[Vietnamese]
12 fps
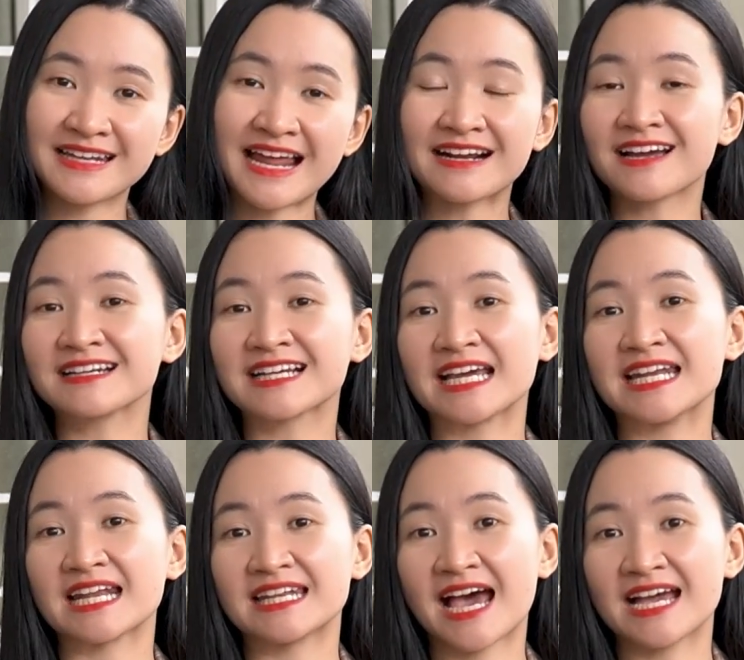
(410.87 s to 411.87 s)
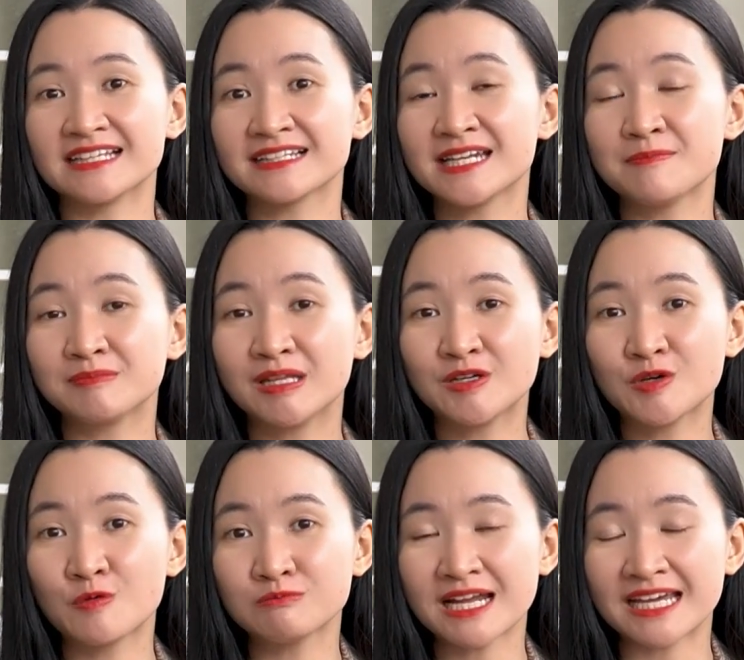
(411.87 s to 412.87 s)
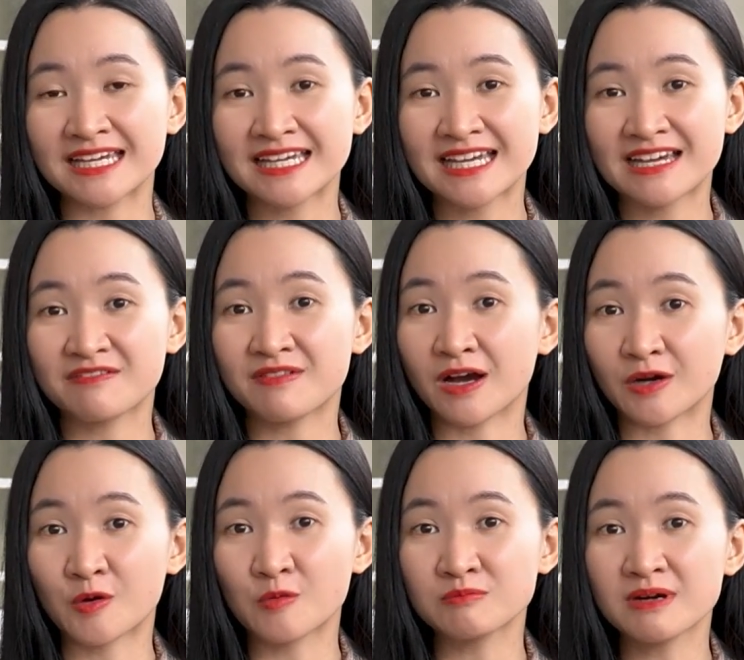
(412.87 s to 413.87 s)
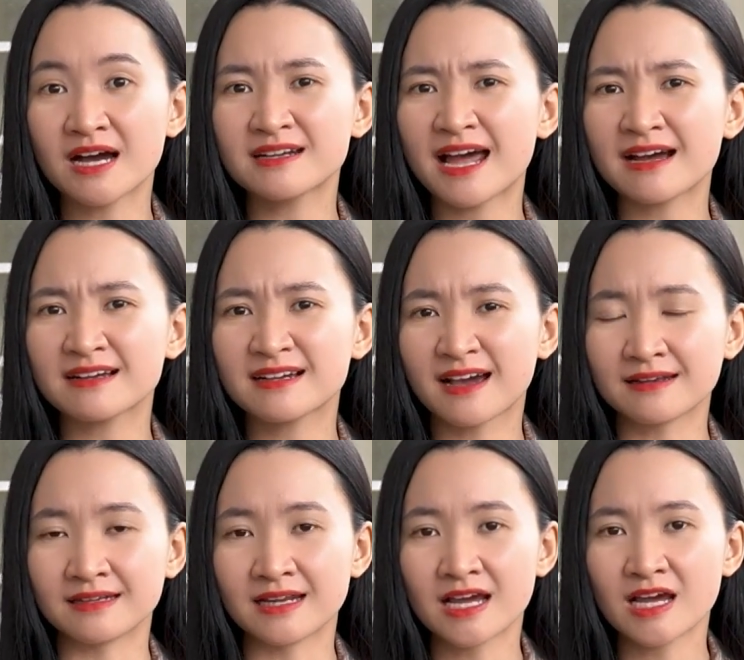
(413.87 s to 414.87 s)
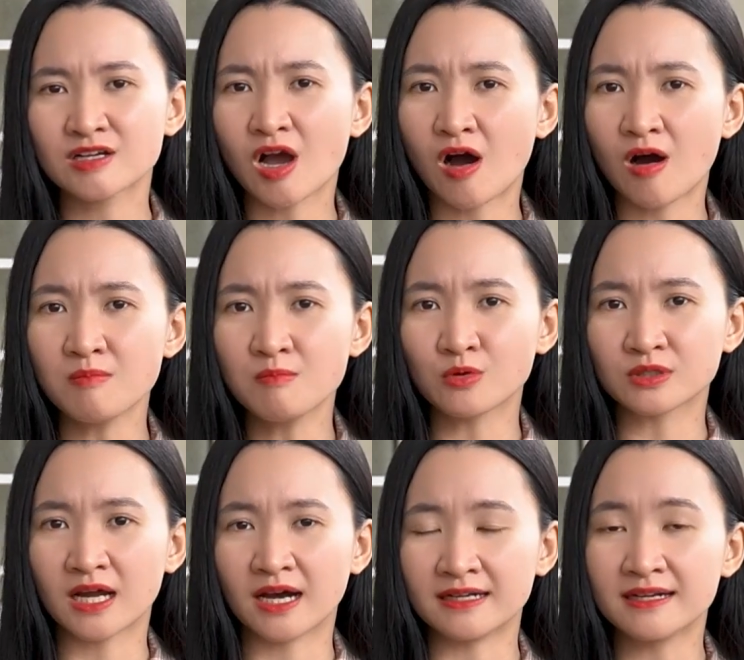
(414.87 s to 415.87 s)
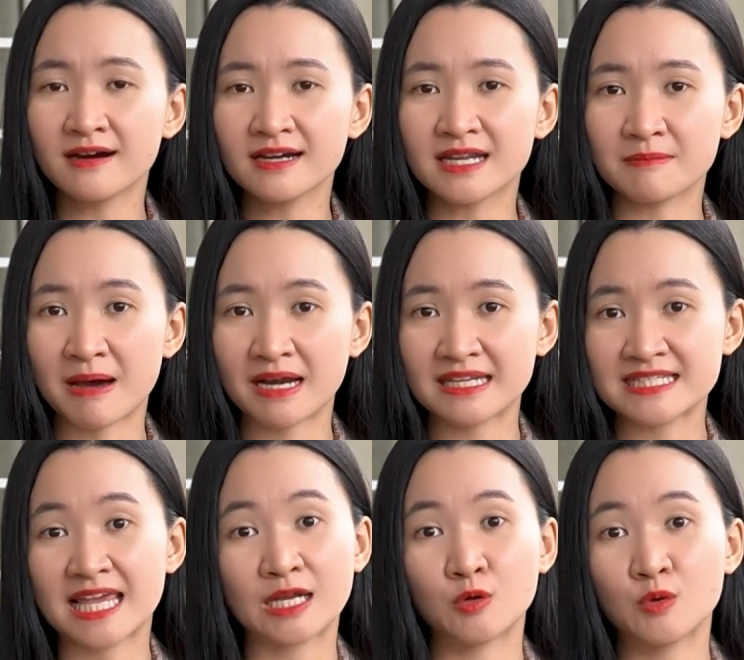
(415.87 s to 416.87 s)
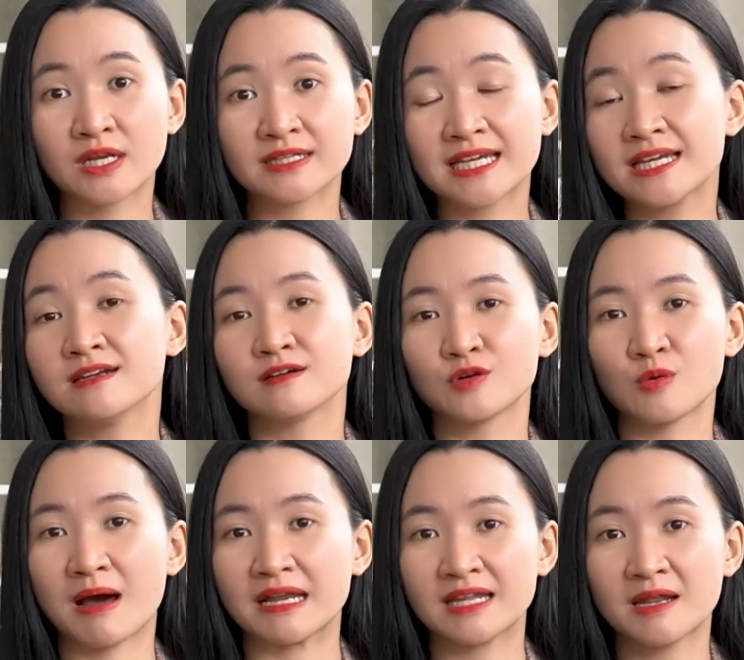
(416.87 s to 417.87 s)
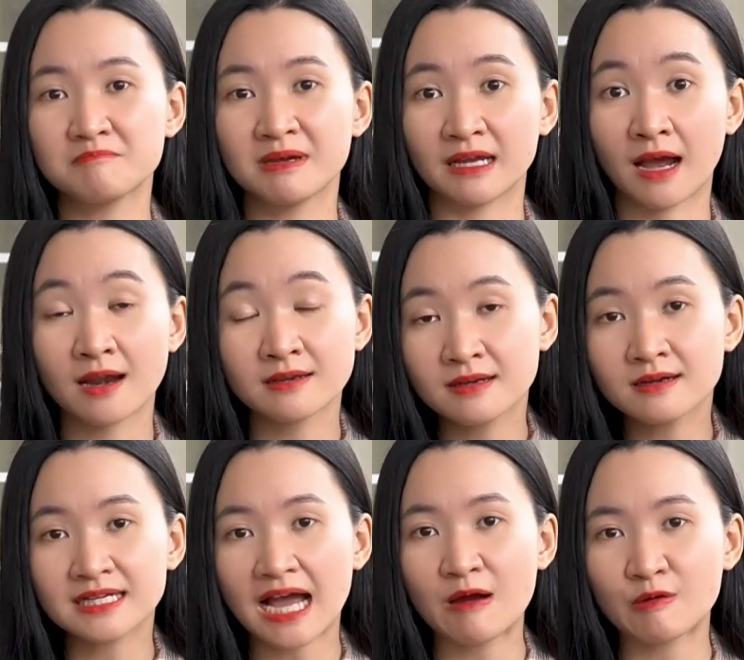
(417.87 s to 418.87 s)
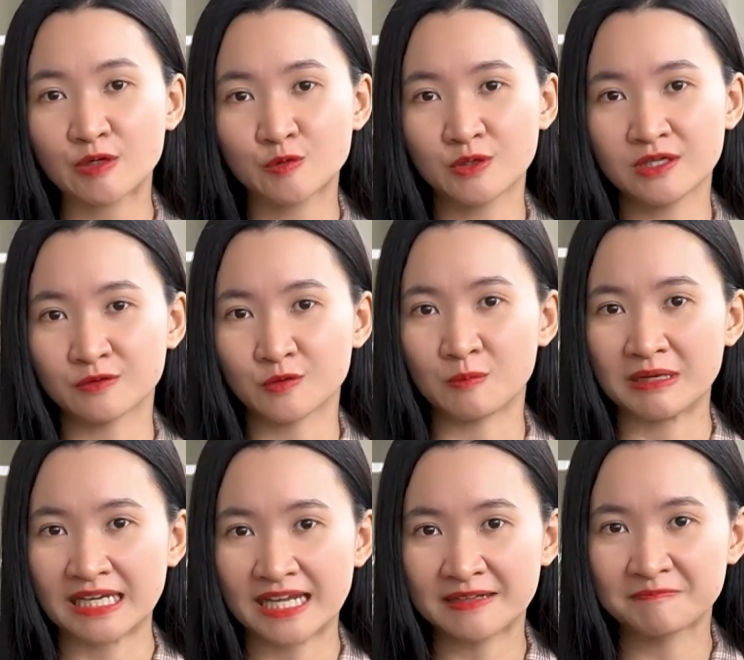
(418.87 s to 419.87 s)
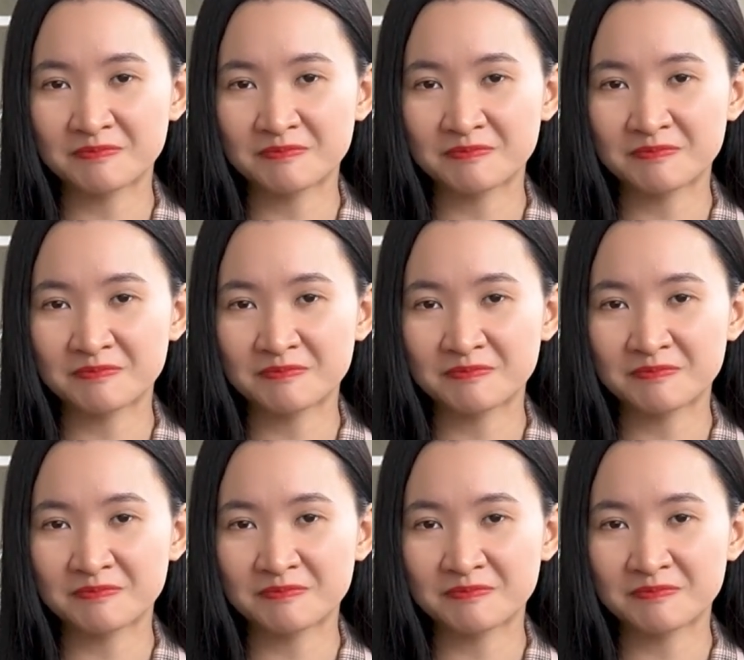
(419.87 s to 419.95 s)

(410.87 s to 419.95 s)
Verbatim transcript: đang cần cài đặt lại những niềm tin đúng này và cũng à, đang cần có một à, nơi để bạn rèn luyện nghị lực của bản thân mình, nâng cao cái nội lực của mình lên